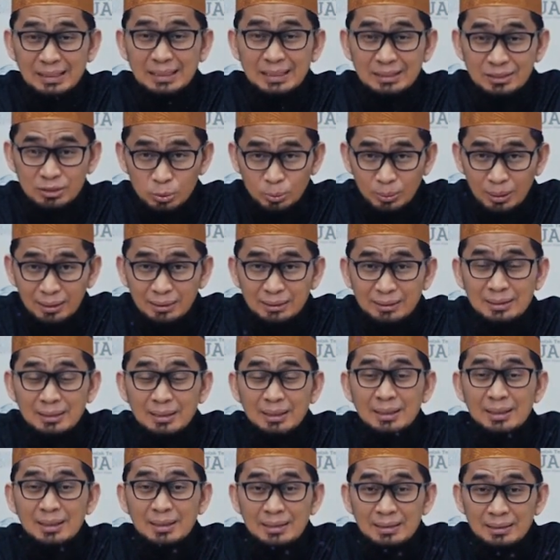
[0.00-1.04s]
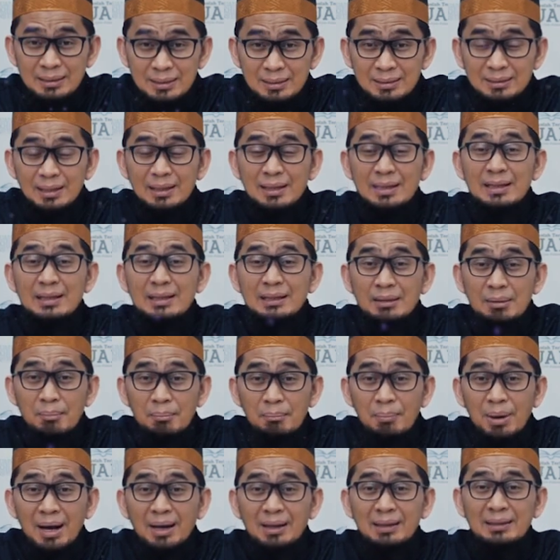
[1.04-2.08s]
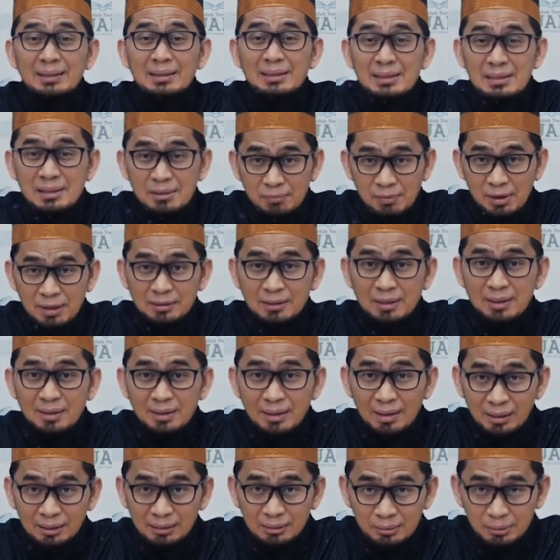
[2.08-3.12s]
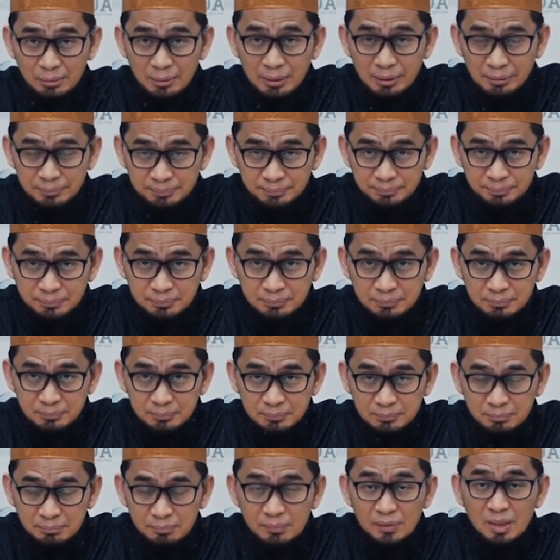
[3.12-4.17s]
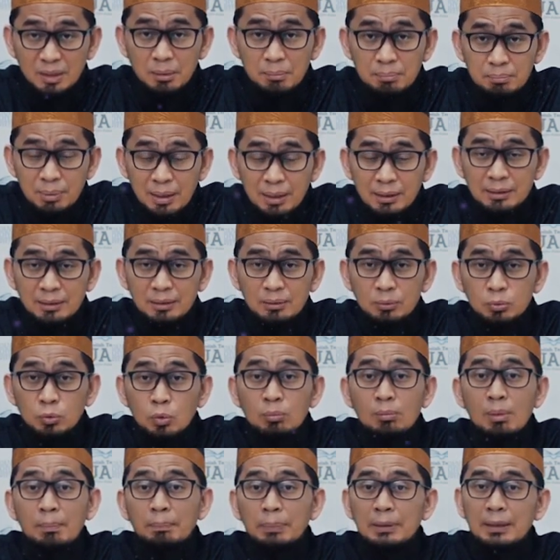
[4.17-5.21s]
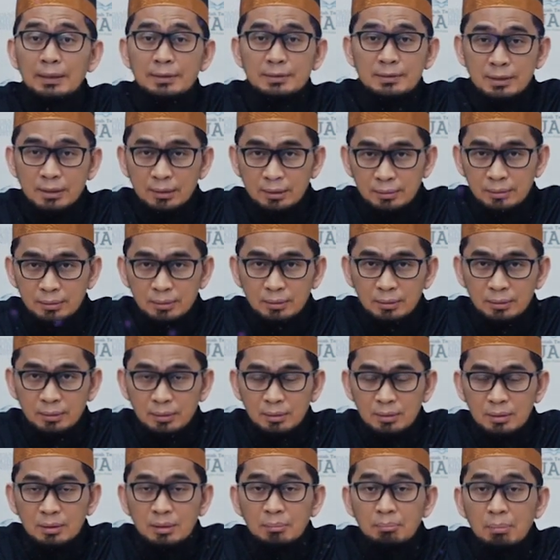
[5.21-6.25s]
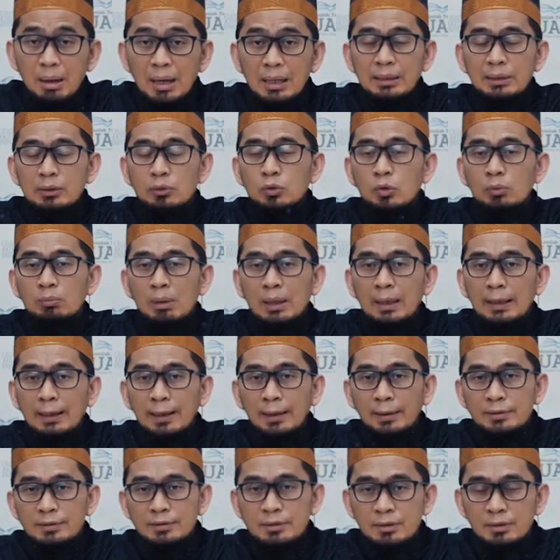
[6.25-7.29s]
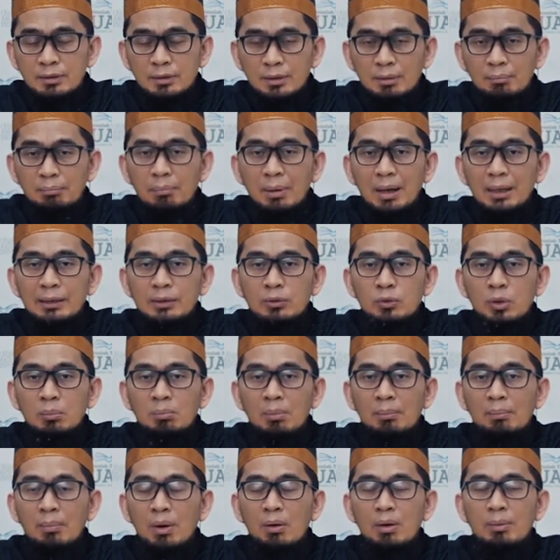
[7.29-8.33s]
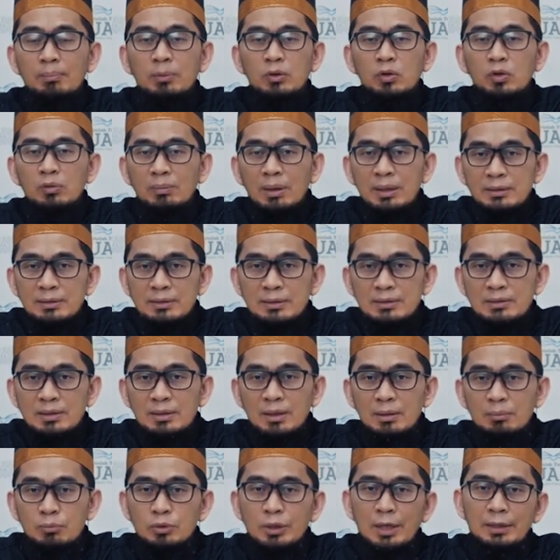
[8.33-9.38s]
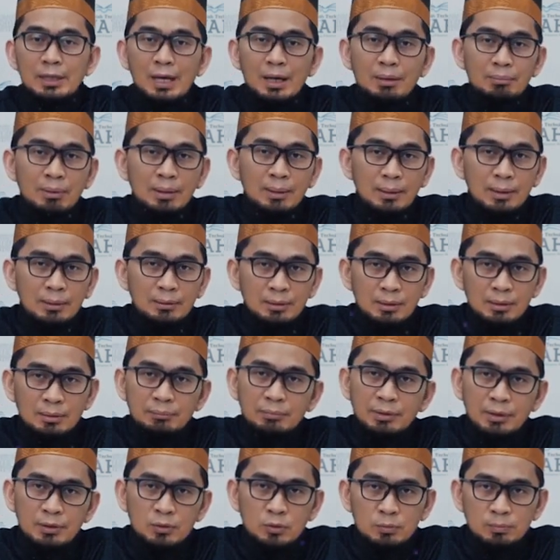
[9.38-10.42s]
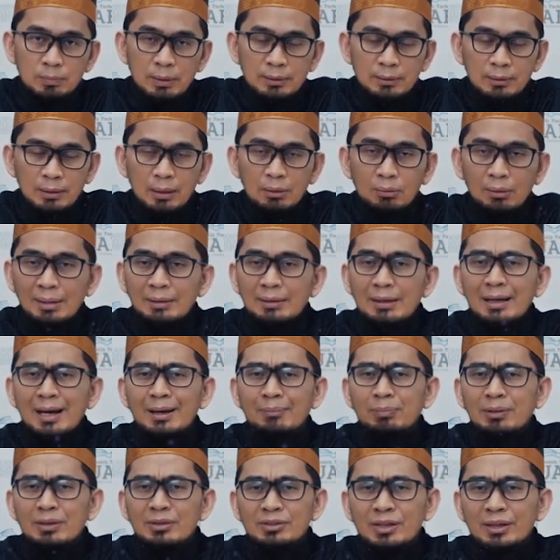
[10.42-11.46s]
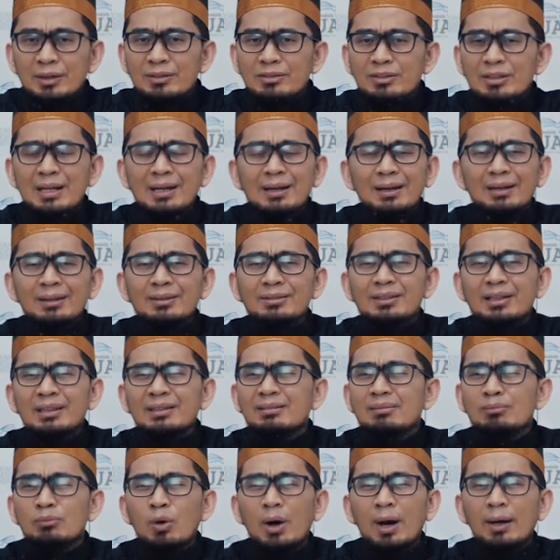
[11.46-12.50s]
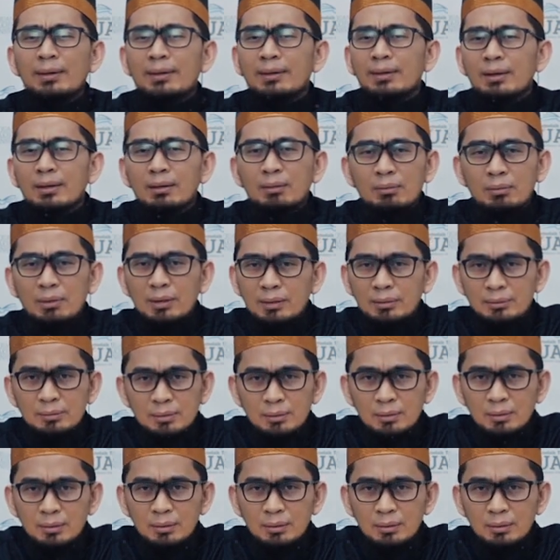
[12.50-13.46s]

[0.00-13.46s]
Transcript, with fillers: kecuali kita kembali kepada Al-Qur'an kembali untuk mempelajari, kembali untuk mengkaji, kembali untuk membawa pedomannya sehingga mudah diamalkan dalam kehidupan. Kalau Anda nggak percaya silahkan cek semua di Al-Quran.